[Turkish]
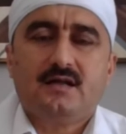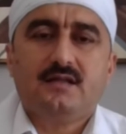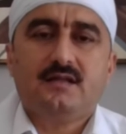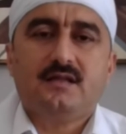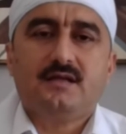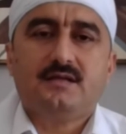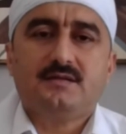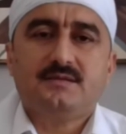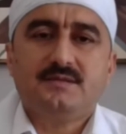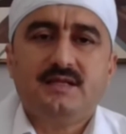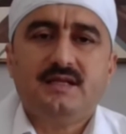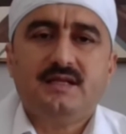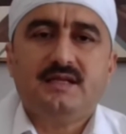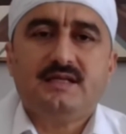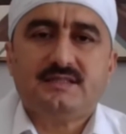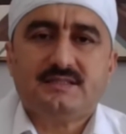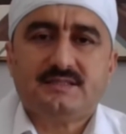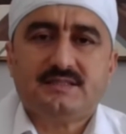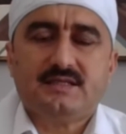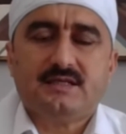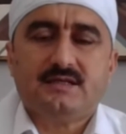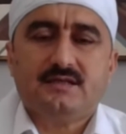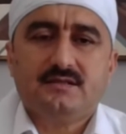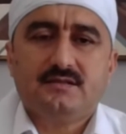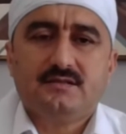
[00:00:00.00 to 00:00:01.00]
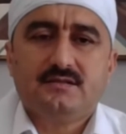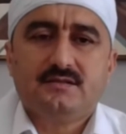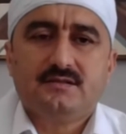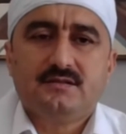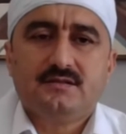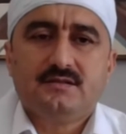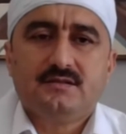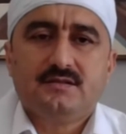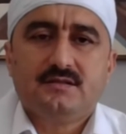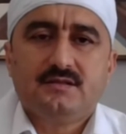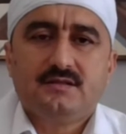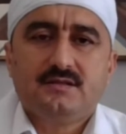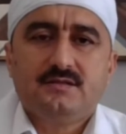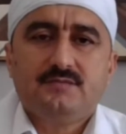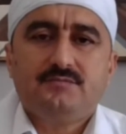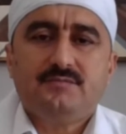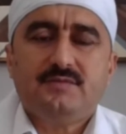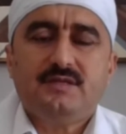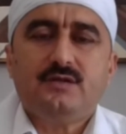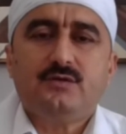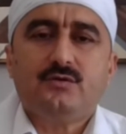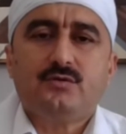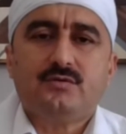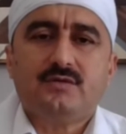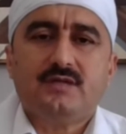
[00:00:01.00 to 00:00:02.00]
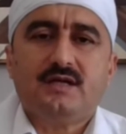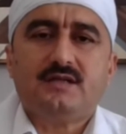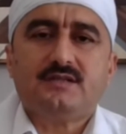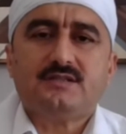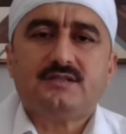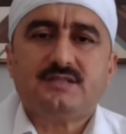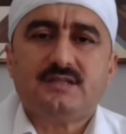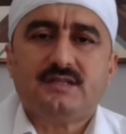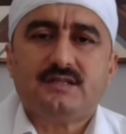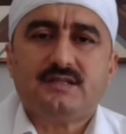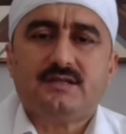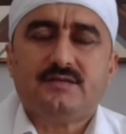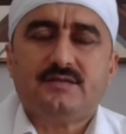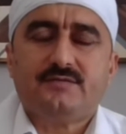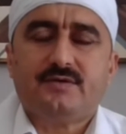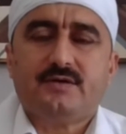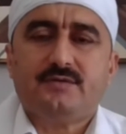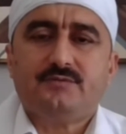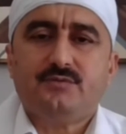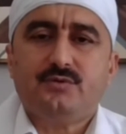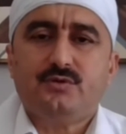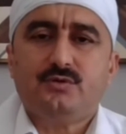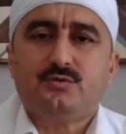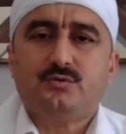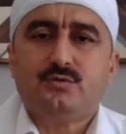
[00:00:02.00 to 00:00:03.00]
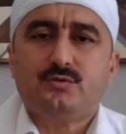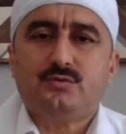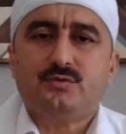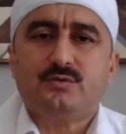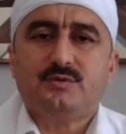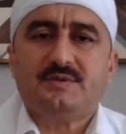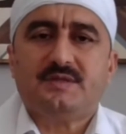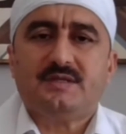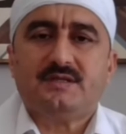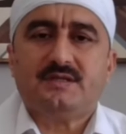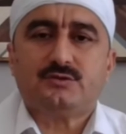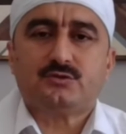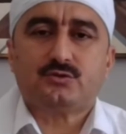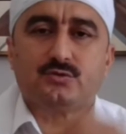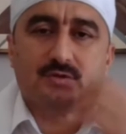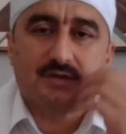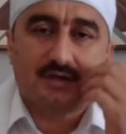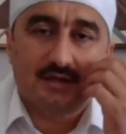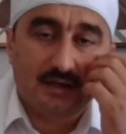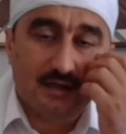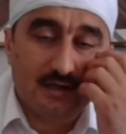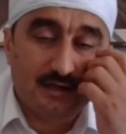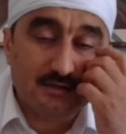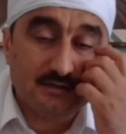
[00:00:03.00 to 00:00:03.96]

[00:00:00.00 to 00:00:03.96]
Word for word: Allah dilerse milyonlarca defa büyütüldükten sonra